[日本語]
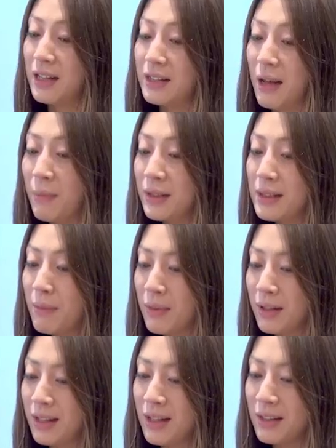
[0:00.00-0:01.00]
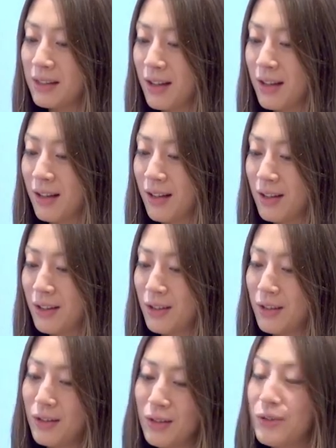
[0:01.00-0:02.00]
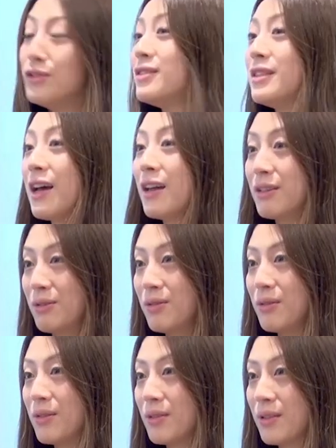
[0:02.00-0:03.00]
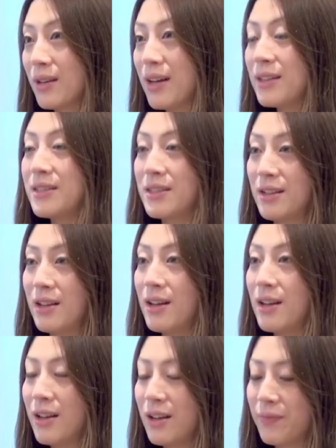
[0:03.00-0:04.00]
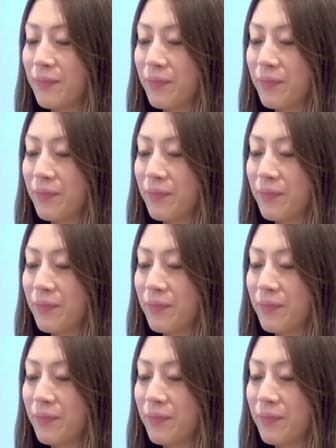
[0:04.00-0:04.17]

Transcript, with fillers: たまたま聞いた歌の歌詞が